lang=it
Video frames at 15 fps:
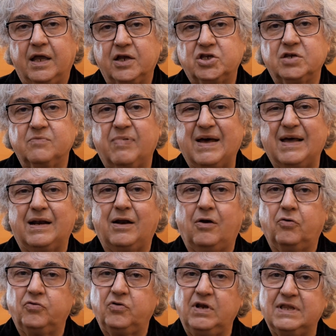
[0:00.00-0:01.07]
che ci
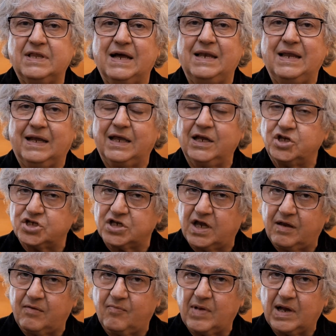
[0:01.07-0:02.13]
parlano di un'Italia che
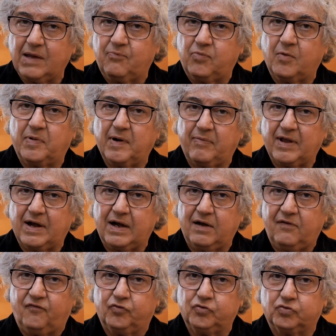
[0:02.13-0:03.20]
c'è ma che può
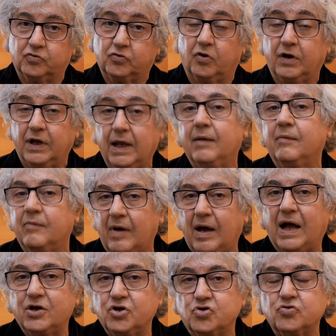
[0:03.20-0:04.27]
preparare il futuro e,
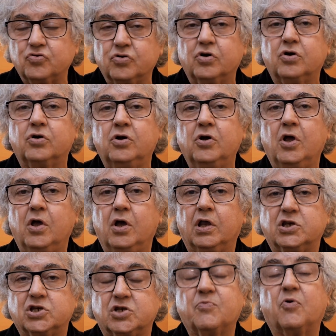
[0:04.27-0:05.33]
aggiungo,
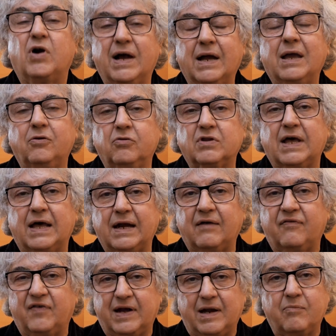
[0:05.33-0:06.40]
ci può anche aiutare
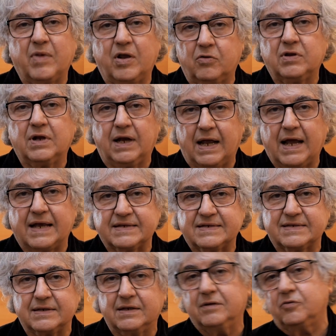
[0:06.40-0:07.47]
a fare a meno del
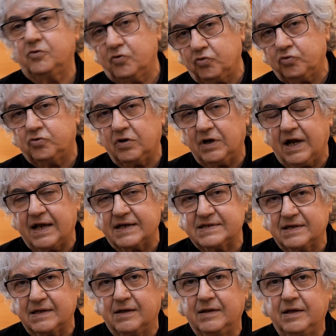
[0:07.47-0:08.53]
gas, tutto il
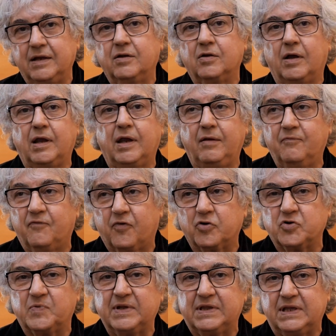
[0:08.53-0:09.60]
gas in
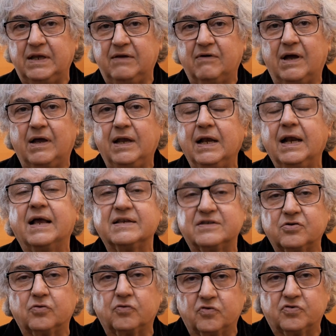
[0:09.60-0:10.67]
prospettiva, il
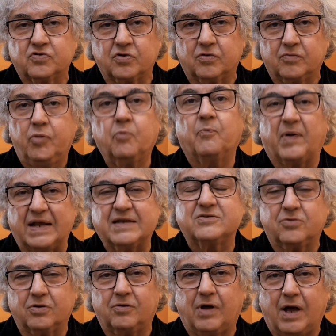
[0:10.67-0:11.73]
gas rosso più
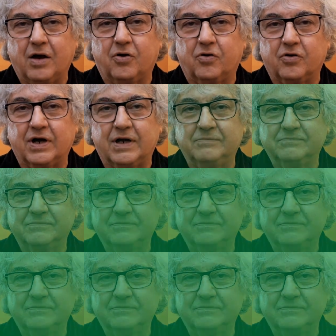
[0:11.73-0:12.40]
presto ancora.